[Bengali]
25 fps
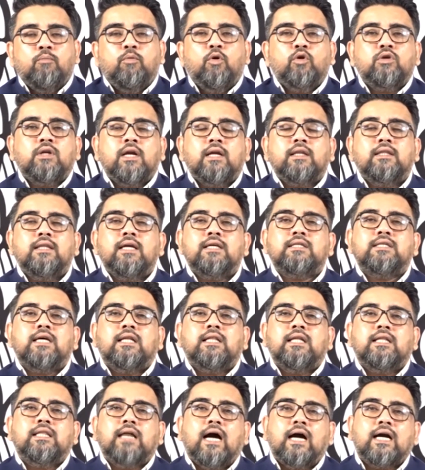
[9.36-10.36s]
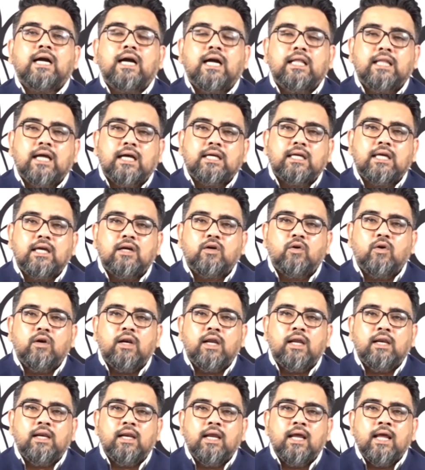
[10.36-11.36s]
ভোটারদের সাথে ধাক্কাধাক্কি
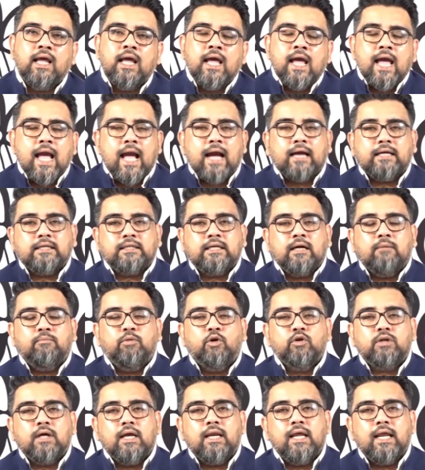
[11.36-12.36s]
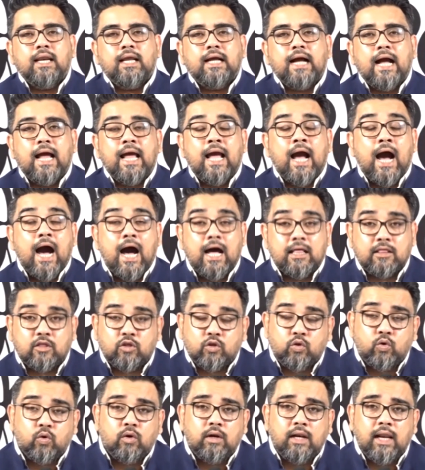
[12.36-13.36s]
করলেন একটা ভোটারের গায়ে হাত
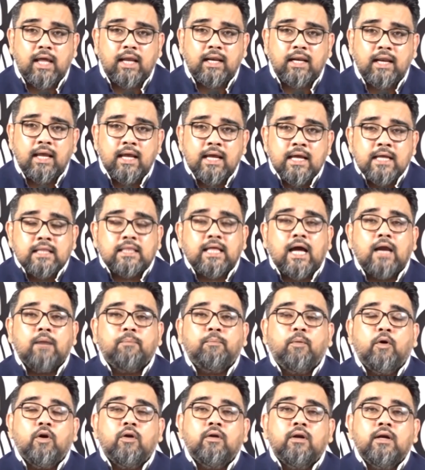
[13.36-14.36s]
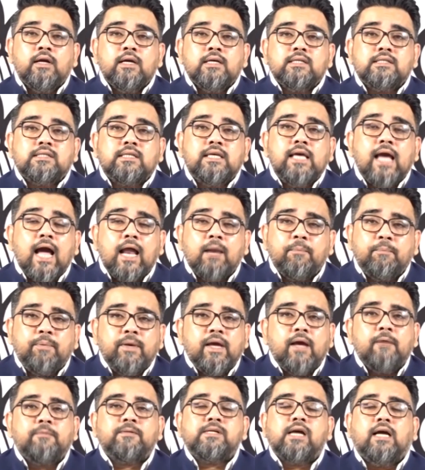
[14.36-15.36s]
তুললেন তারপর
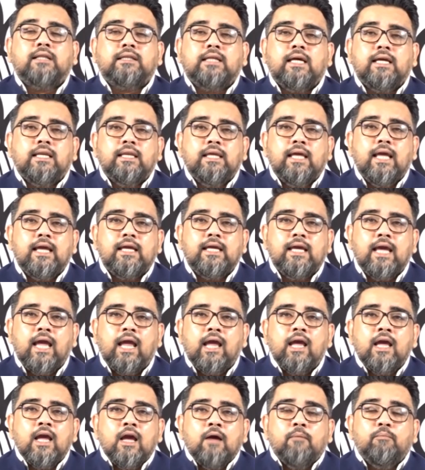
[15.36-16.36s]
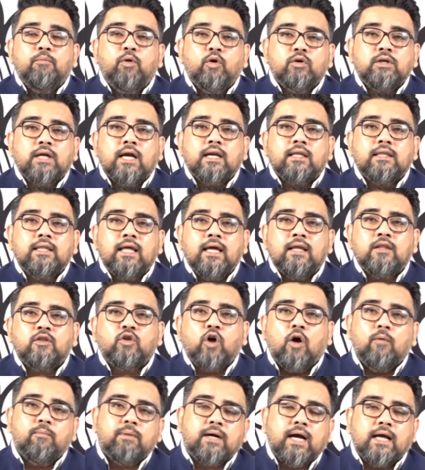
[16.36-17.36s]
সিআরপিএফ সাথে নিয়ে গিয়ে ভোটারদের
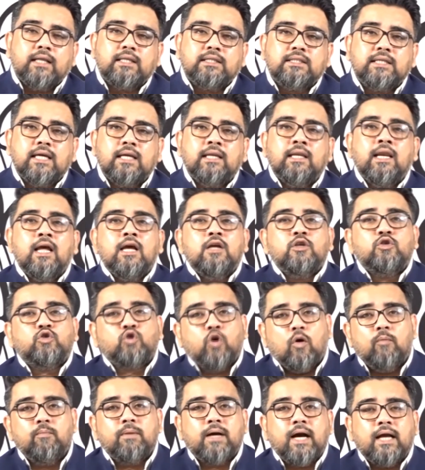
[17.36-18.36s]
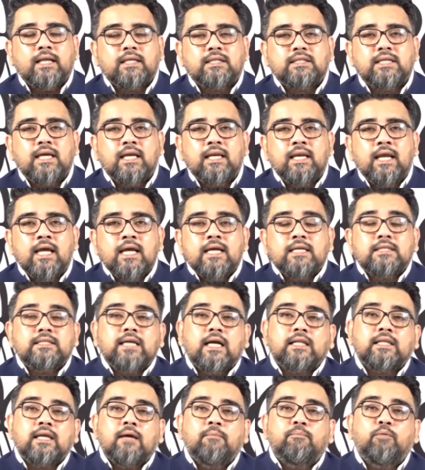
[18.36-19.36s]
ধমকাচ্ছেন চমকাচ্ছেন
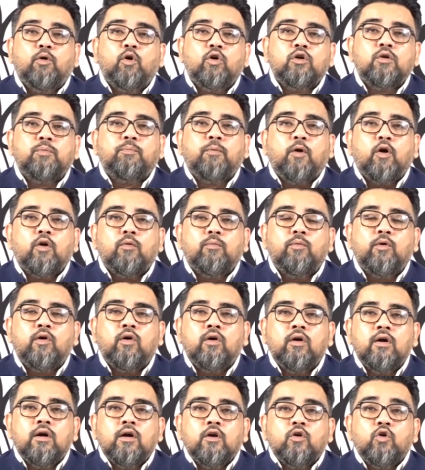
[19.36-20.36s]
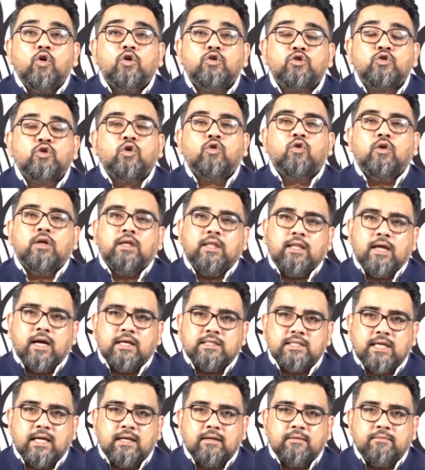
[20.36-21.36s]
যাতে ভোট পর্ব নষ্ট করে
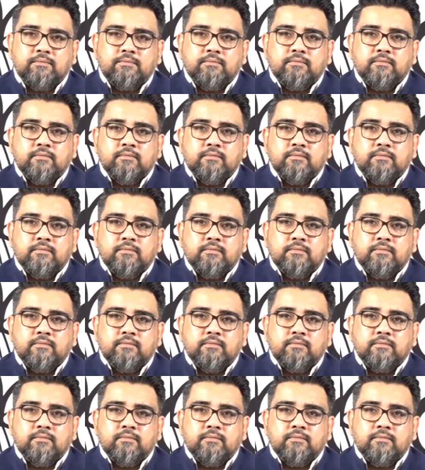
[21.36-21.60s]
দেয়া যায়